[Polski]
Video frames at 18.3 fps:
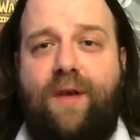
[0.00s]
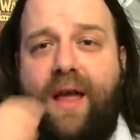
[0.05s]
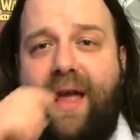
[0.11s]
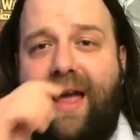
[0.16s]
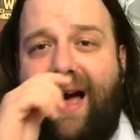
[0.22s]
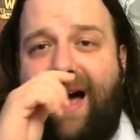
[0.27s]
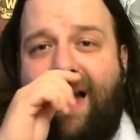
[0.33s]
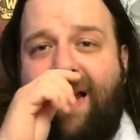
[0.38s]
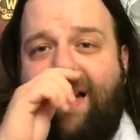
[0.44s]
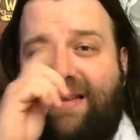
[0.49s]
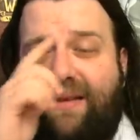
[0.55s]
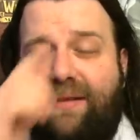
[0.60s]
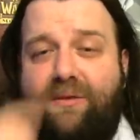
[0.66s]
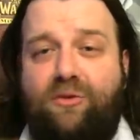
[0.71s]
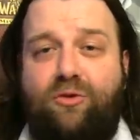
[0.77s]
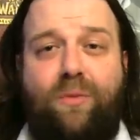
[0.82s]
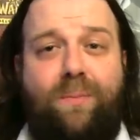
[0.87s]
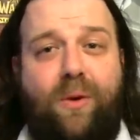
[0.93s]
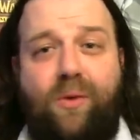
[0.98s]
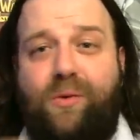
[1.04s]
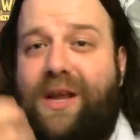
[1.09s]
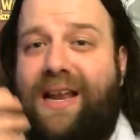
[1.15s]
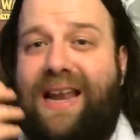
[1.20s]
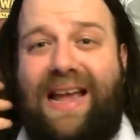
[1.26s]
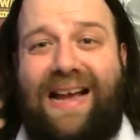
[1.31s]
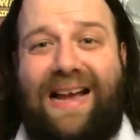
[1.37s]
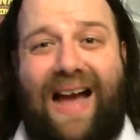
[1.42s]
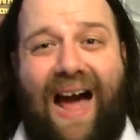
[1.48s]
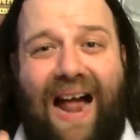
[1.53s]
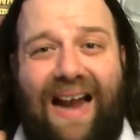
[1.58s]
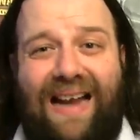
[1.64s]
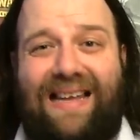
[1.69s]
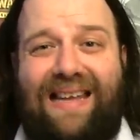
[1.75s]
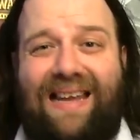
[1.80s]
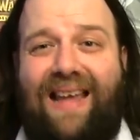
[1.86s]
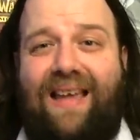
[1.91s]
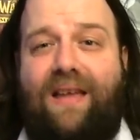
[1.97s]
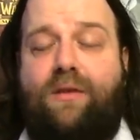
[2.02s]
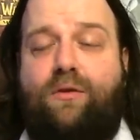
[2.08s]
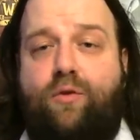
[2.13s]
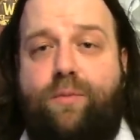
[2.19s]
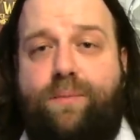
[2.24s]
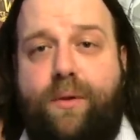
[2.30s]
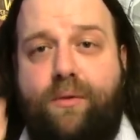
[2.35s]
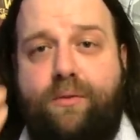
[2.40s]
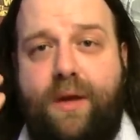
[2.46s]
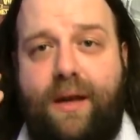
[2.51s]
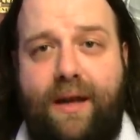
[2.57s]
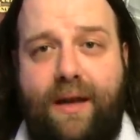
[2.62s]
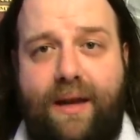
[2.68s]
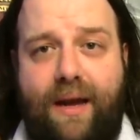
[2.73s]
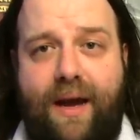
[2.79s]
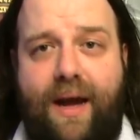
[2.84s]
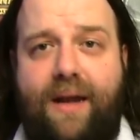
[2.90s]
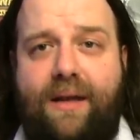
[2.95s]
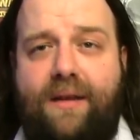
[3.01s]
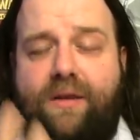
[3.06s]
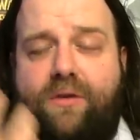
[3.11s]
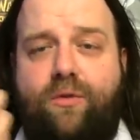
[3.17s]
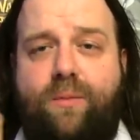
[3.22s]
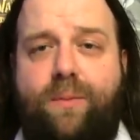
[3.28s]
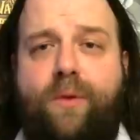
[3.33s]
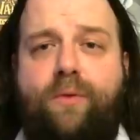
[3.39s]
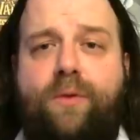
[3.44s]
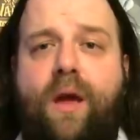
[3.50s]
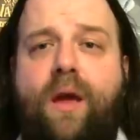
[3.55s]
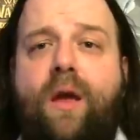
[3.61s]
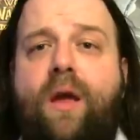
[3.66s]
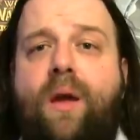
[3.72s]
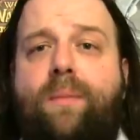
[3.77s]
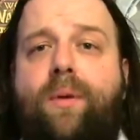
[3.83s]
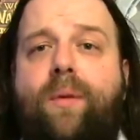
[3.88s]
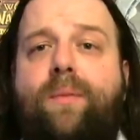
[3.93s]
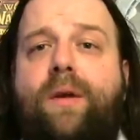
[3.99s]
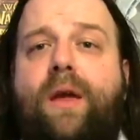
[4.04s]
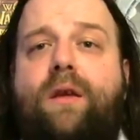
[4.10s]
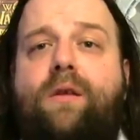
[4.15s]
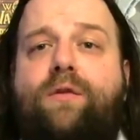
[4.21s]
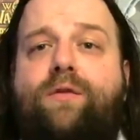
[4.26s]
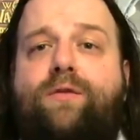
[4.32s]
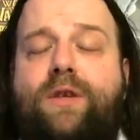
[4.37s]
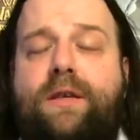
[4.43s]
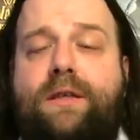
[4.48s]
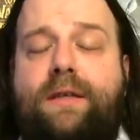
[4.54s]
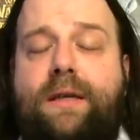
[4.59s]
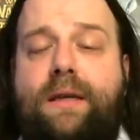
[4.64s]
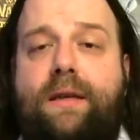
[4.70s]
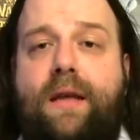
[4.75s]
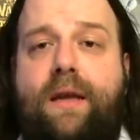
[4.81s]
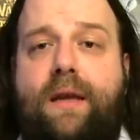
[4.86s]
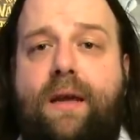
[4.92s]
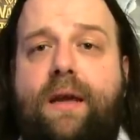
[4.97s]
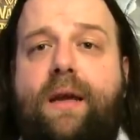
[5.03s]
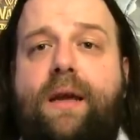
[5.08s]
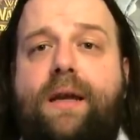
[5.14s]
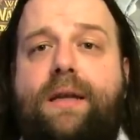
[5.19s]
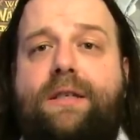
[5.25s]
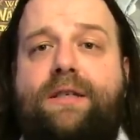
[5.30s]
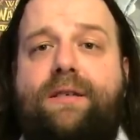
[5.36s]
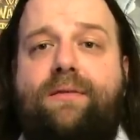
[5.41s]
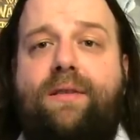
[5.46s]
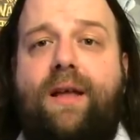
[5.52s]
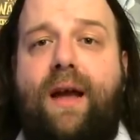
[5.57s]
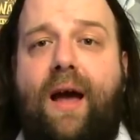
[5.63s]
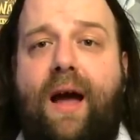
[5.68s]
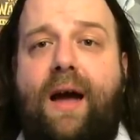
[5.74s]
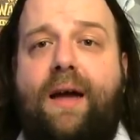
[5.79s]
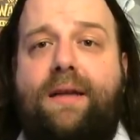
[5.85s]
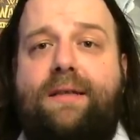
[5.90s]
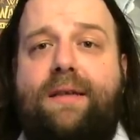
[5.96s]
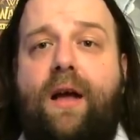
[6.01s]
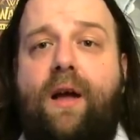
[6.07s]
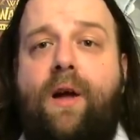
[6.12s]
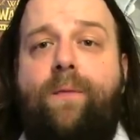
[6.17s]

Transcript: ale zupełnie legalnie, zupełnie legalnie, zupełnie pomijając wszystkie takie dziwne akcje,